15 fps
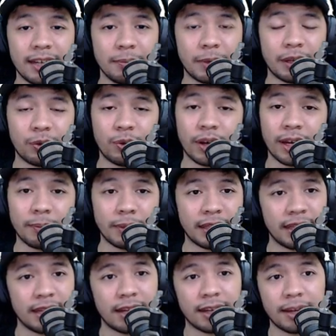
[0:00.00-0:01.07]
di game kedua, game
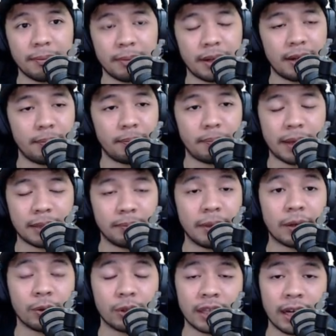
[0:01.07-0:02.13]
ketiga, game keempat
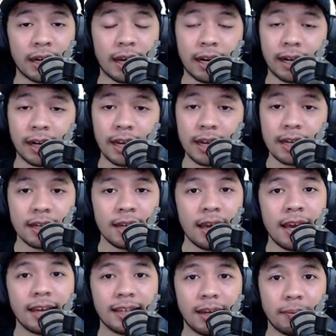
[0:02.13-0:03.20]
berikutnya. Karena
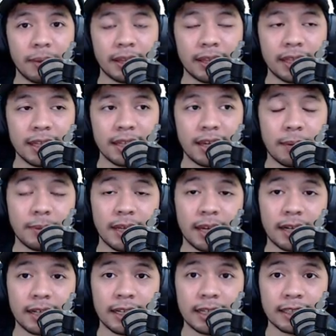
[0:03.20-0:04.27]
yang penting
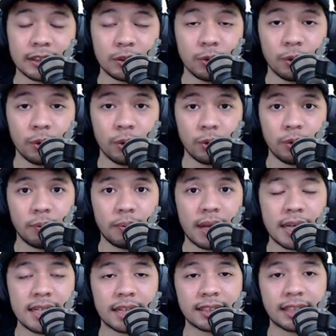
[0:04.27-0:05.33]
gamenya rilis dulu,
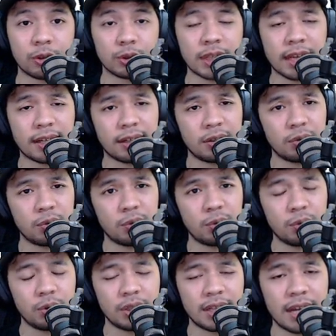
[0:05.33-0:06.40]
belajar satu cycle
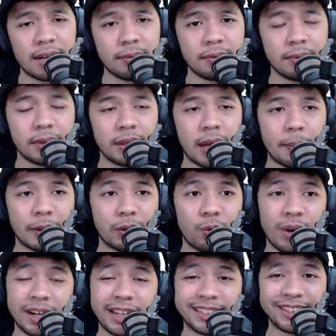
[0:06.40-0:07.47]
dulu dan
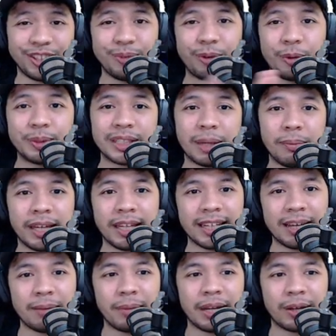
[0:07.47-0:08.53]
dapat uang dari situ baru bisa
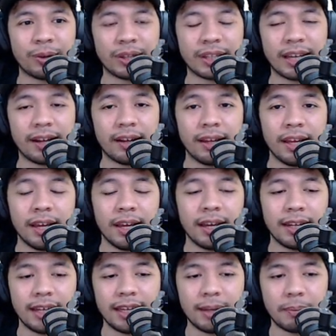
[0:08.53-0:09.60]
bikin game berikutnya.
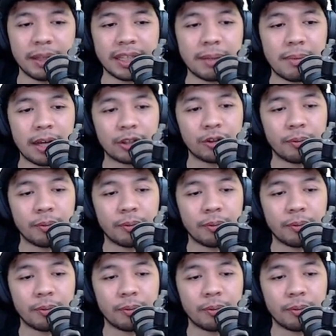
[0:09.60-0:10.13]
Ini penting